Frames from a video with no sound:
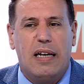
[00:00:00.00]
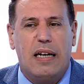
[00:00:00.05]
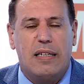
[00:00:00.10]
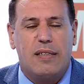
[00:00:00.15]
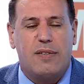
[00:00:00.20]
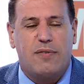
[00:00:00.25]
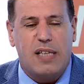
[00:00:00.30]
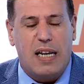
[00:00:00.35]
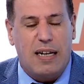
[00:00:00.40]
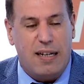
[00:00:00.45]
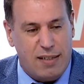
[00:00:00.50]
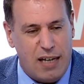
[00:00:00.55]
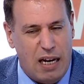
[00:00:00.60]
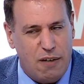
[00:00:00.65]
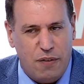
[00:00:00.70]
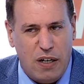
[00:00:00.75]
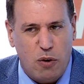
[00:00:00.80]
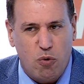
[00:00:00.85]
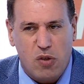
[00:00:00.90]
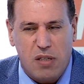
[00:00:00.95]
سنة
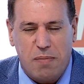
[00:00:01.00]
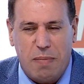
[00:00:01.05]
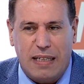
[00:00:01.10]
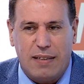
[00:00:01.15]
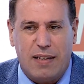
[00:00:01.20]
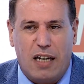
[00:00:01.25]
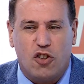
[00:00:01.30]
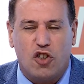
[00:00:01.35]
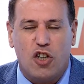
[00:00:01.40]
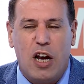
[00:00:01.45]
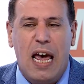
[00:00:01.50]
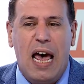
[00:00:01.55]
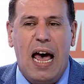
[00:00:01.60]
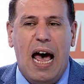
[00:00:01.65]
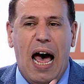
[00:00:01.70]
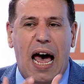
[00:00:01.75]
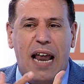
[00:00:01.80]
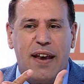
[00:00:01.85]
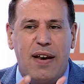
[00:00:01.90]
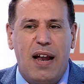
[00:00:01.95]
2017
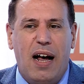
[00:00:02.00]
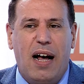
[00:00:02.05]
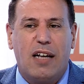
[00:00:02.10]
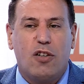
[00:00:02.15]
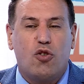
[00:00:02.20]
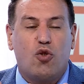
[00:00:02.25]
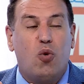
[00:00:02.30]
أن